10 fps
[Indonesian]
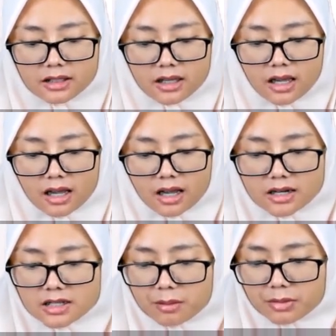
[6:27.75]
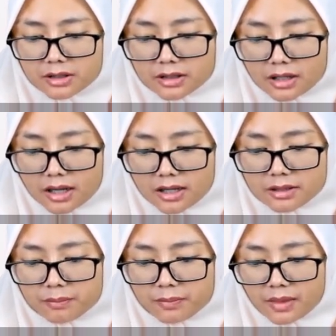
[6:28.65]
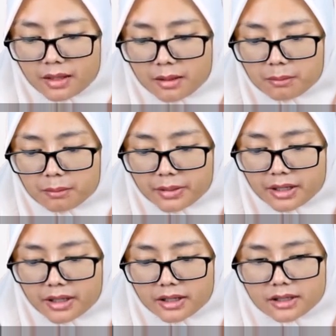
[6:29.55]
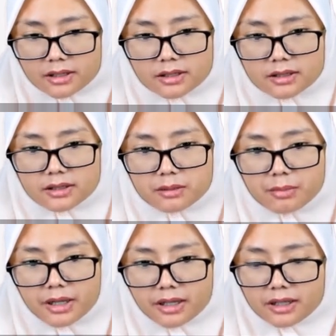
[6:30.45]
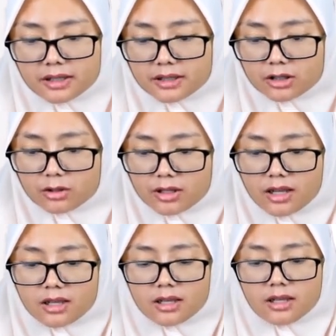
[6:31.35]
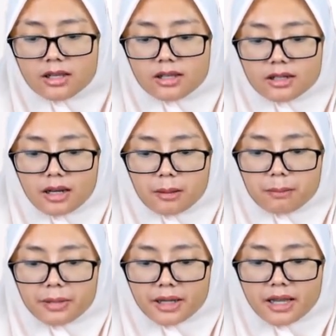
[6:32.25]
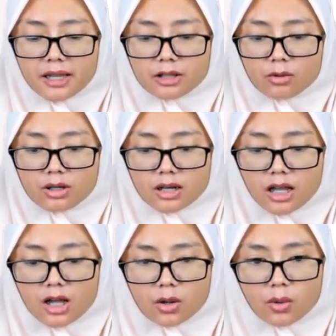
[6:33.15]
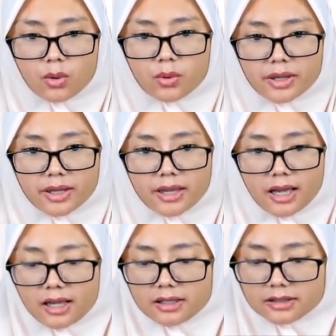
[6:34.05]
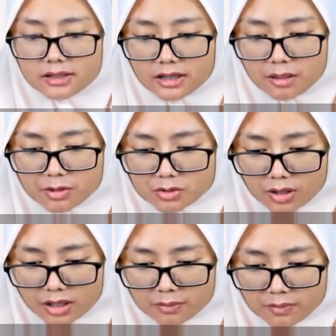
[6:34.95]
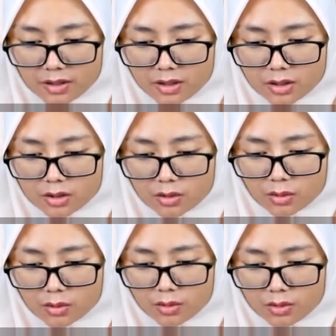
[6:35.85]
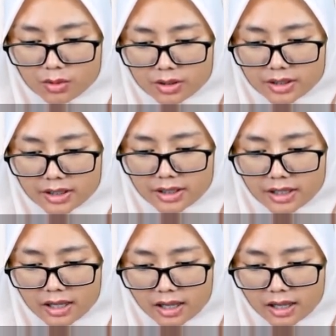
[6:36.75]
akan sama dengan P di B, gitu ya. Nah, P itu adalah rho GH. Jadi kita masukkan rho GH.